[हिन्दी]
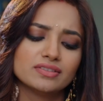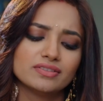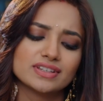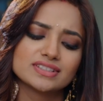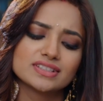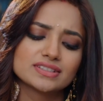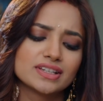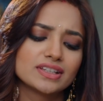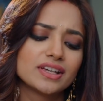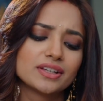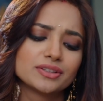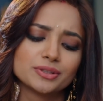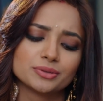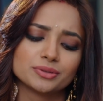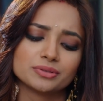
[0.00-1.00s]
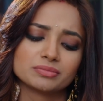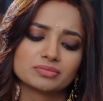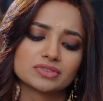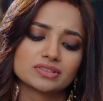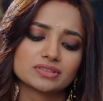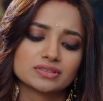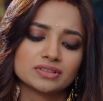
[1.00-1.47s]
वैसे सही कहते हो तुम
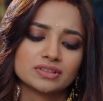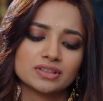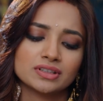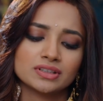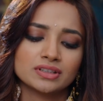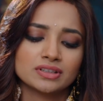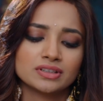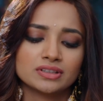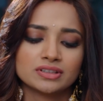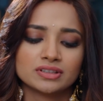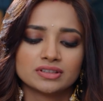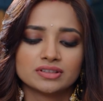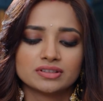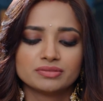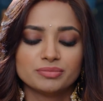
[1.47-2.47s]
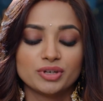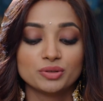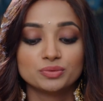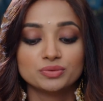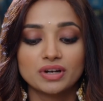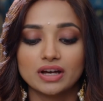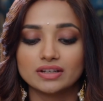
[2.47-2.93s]
मैं
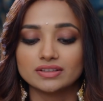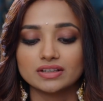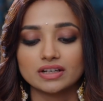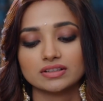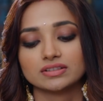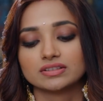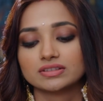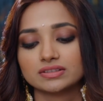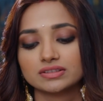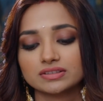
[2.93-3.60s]
हूँ हानिकारक